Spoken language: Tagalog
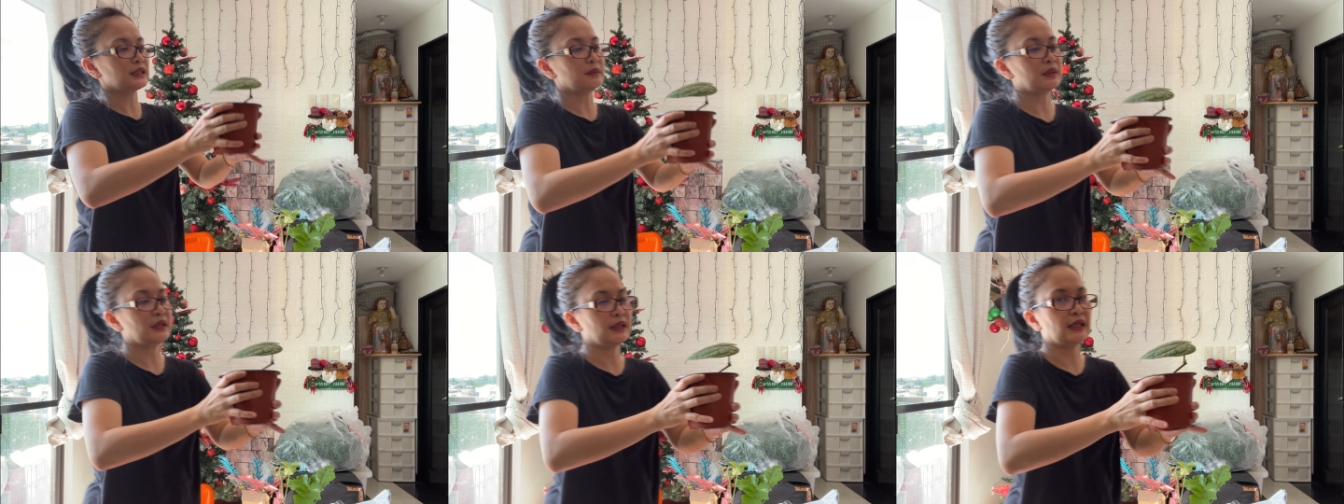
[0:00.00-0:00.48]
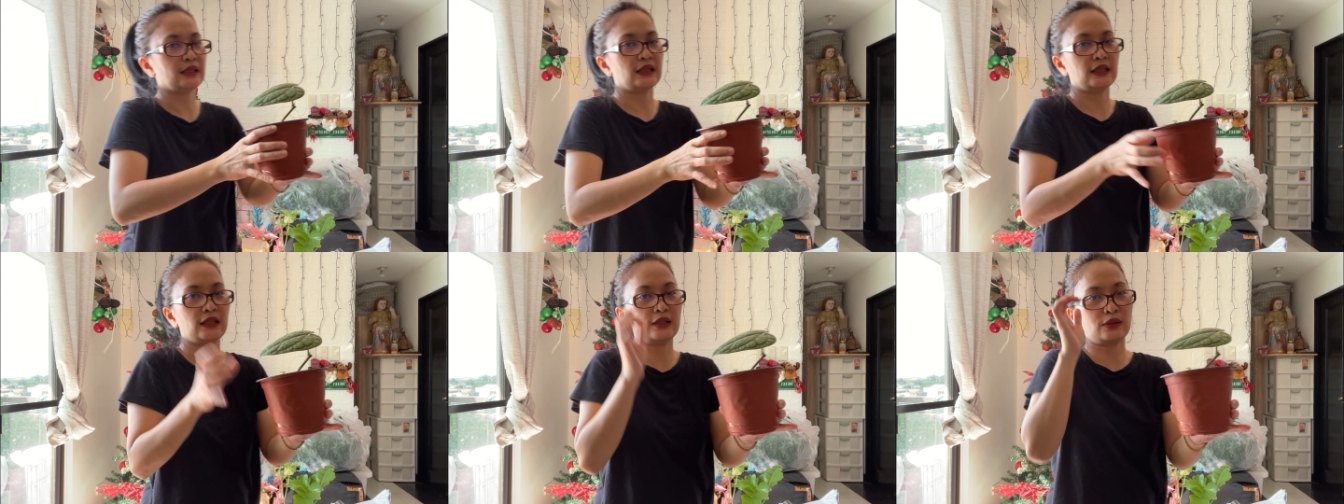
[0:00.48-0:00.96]
Next naman
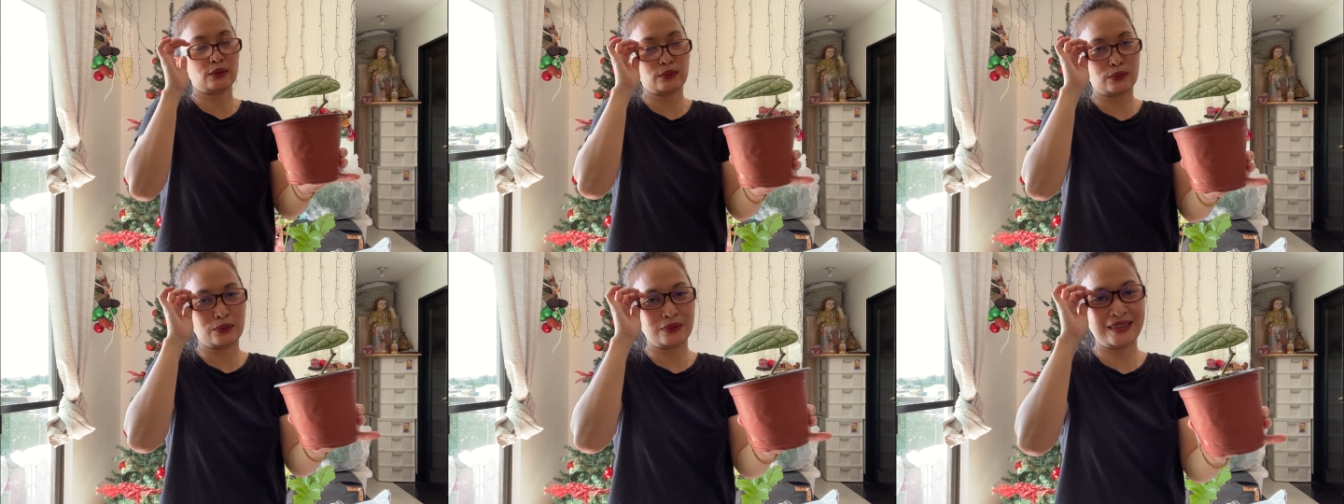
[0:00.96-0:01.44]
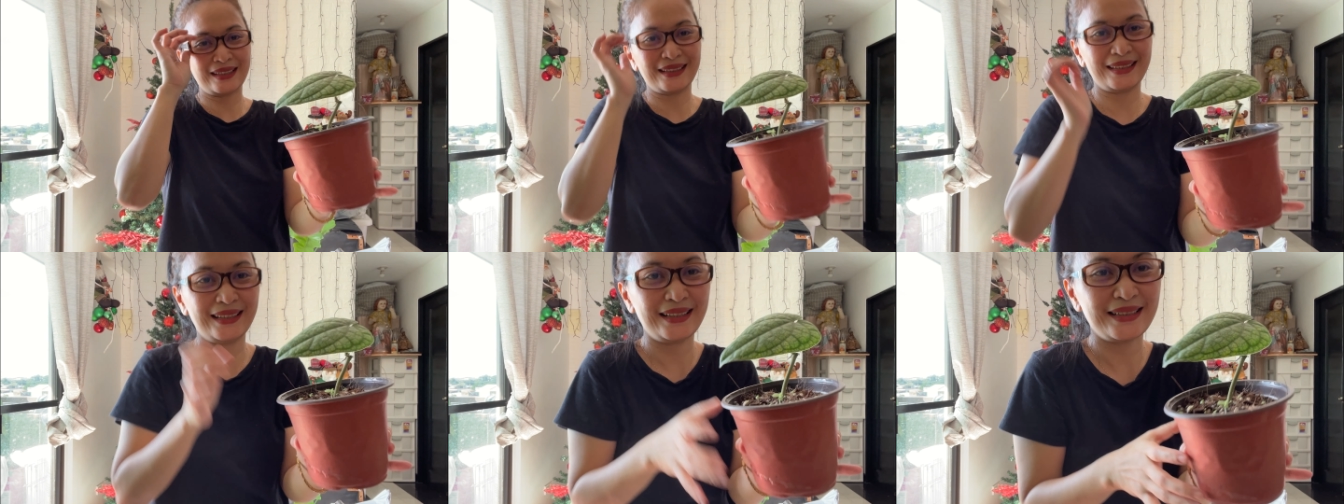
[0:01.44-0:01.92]
natin itong
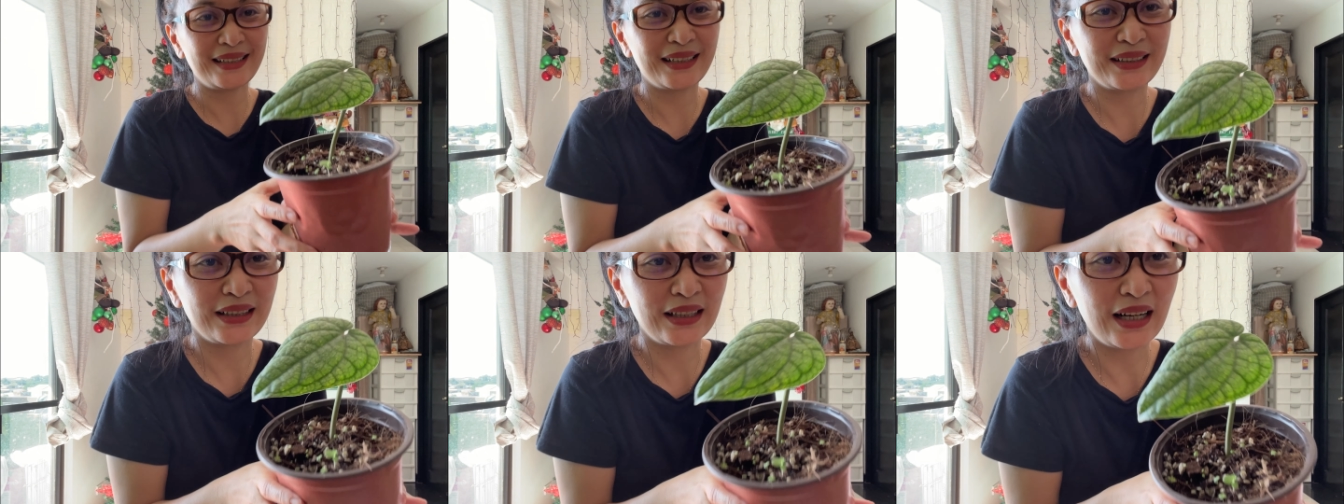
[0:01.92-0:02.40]
nag-iisang